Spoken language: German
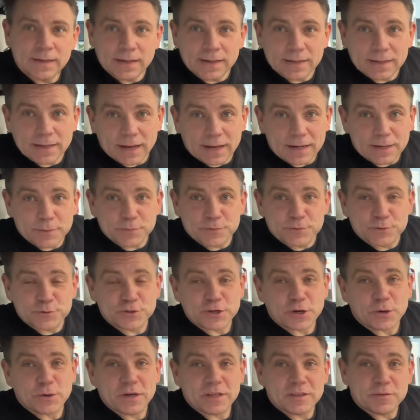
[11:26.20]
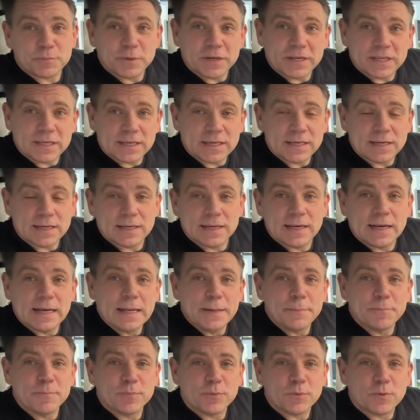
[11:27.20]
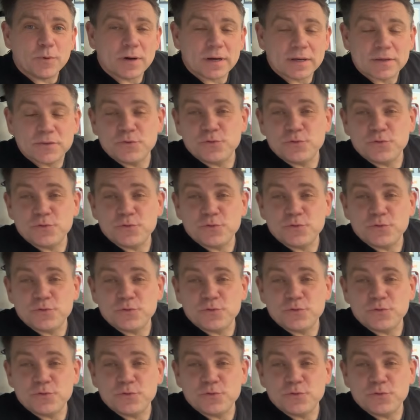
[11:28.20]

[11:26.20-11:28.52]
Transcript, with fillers: Ja, liebe Zuschauer, jetzt bin ich hier in Limburg